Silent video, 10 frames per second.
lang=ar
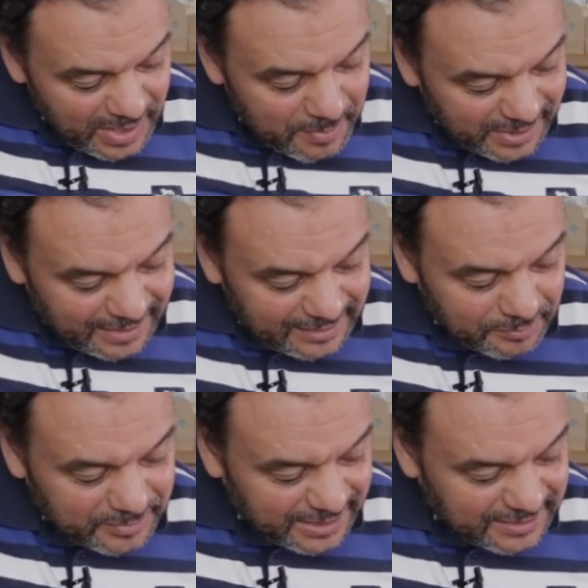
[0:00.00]
يبقى الثالثه
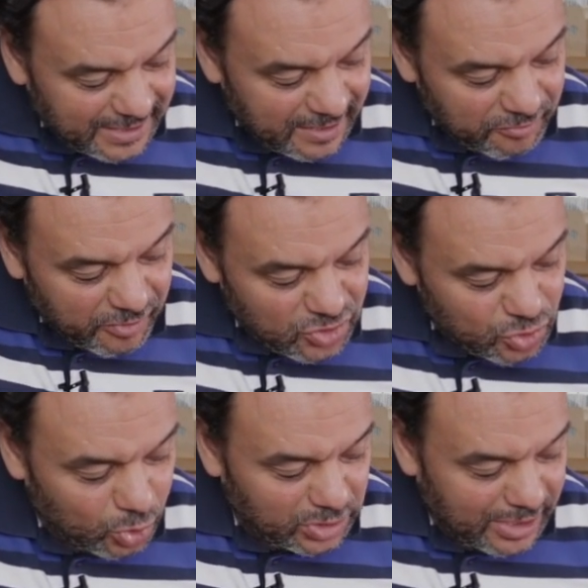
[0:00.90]
بتاعتي ده
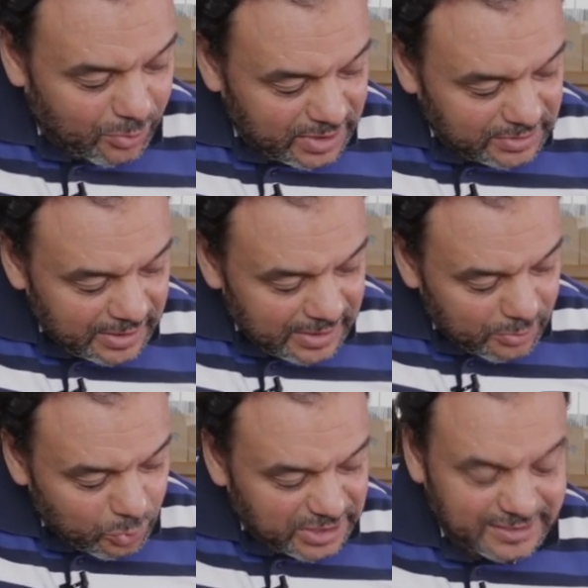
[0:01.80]
فالسول دوت
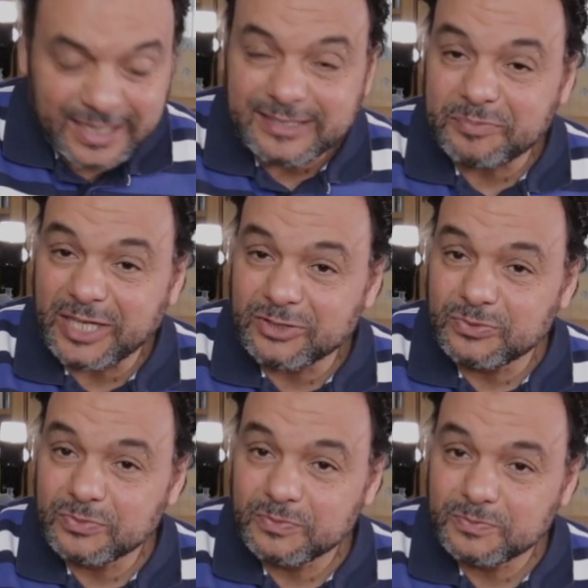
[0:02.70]
ودي الثالثه
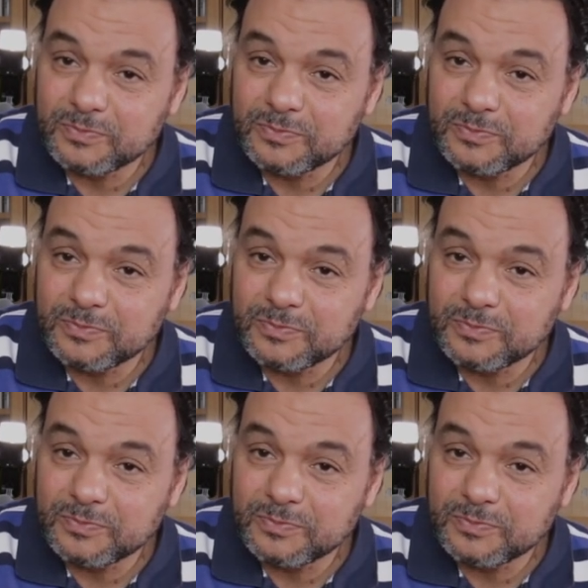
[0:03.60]
بتاعتي